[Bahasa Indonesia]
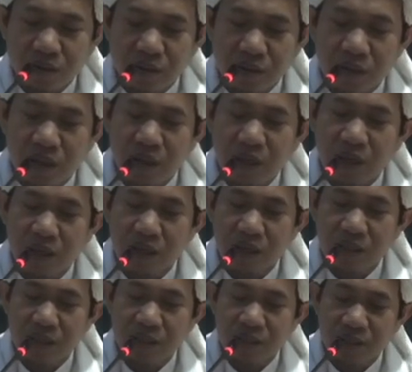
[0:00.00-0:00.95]
dia
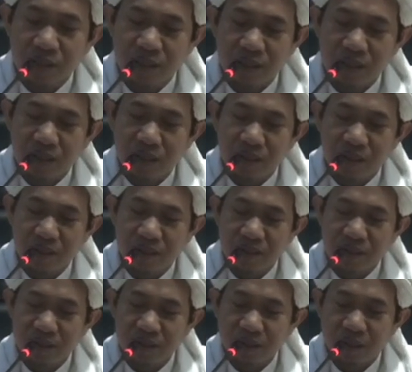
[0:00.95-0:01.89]
nangis ya
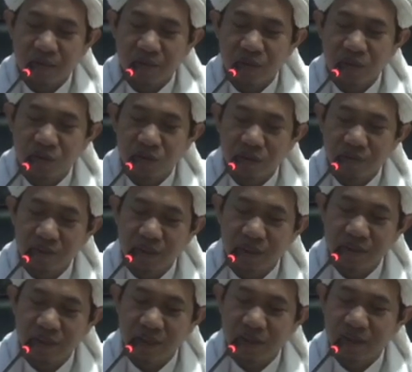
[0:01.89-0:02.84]
sama
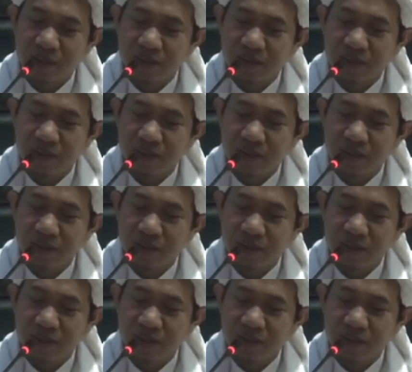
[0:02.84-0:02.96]
suaminya